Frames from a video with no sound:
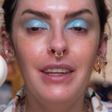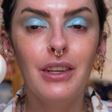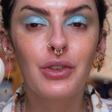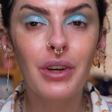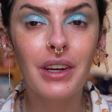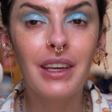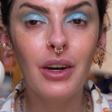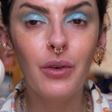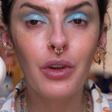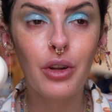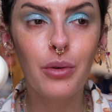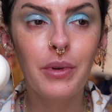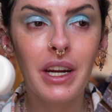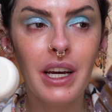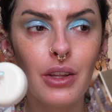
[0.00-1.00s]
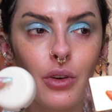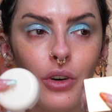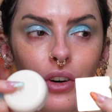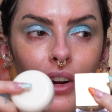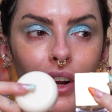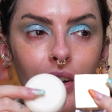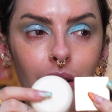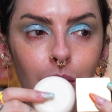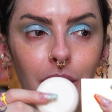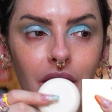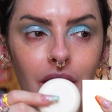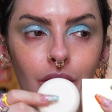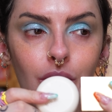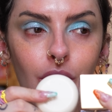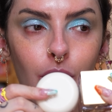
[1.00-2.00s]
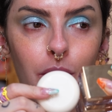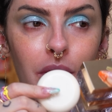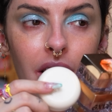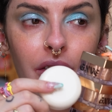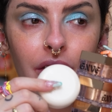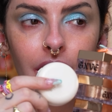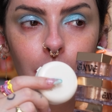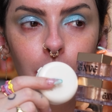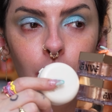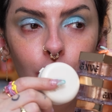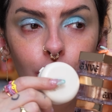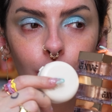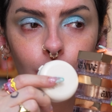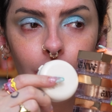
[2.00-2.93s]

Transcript: isso aqui é um iluminador, olha o tamanho da sombra, tá vendo? É muito